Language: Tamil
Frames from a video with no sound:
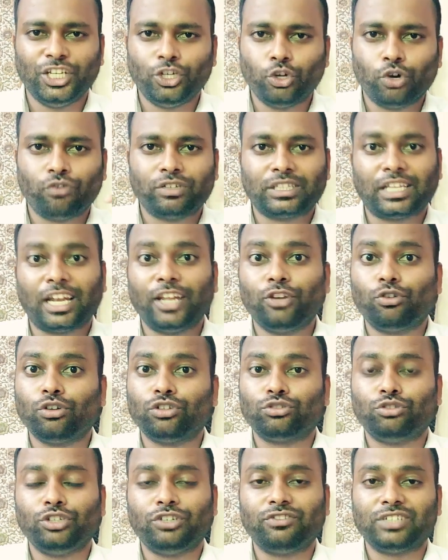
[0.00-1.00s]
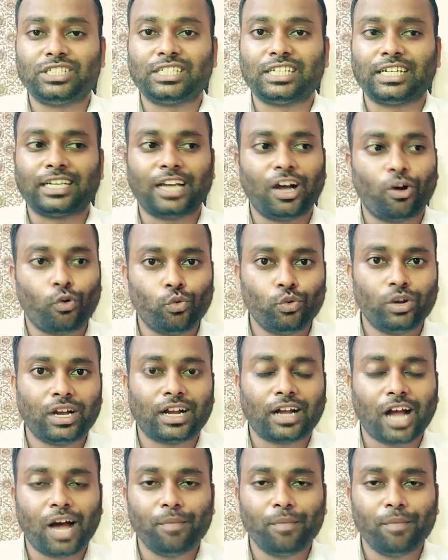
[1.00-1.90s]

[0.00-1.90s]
ஈகோவை தலைக்குள்ளே தூக்கி வச்சிட்டிங்கன்னா அவங்க